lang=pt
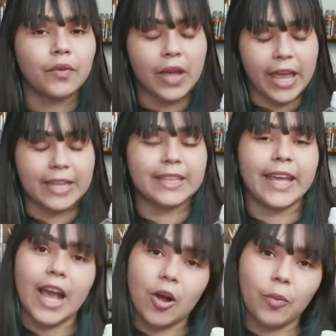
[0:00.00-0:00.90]
é
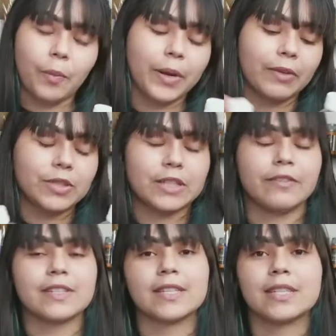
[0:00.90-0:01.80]
ideal para você
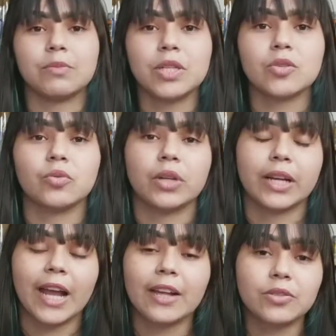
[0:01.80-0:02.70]
fazer essa mistura.
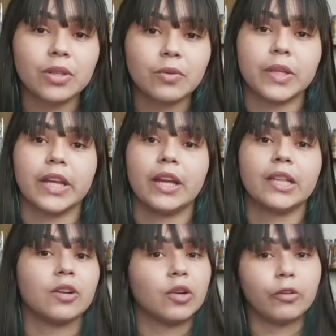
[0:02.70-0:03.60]
Caso não tenha,
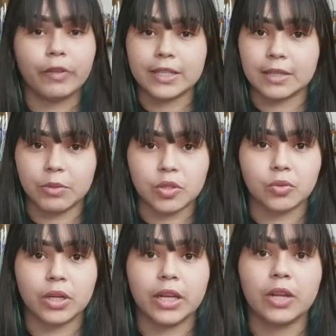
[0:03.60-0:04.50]
então não faça
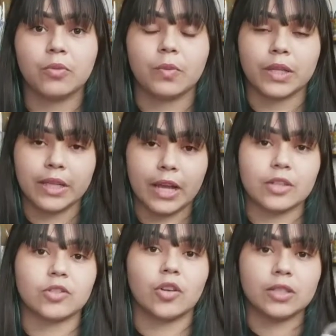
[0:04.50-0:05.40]
mistura nenhuma,
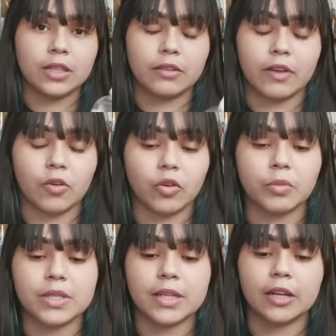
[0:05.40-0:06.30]
tá? Só se tiver o
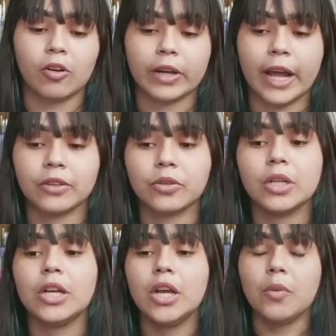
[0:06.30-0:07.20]
nome siliconado
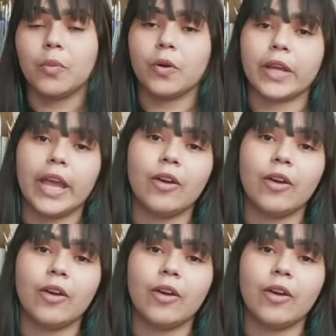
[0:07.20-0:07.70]
porque é